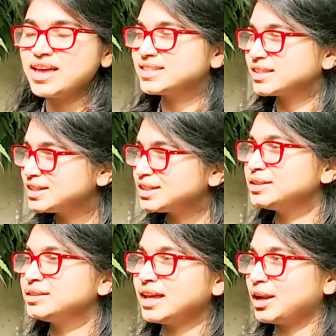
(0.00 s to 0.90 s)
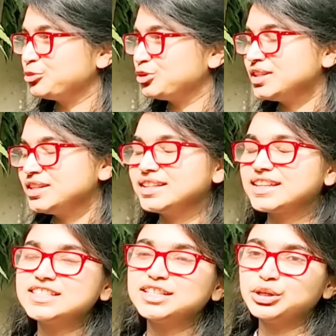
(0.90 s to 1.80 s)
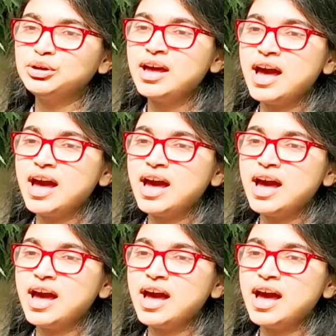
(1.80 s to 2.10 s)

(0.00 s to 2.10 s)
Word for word: ইস্কাটন ধানমন্ডির দিকে ছিল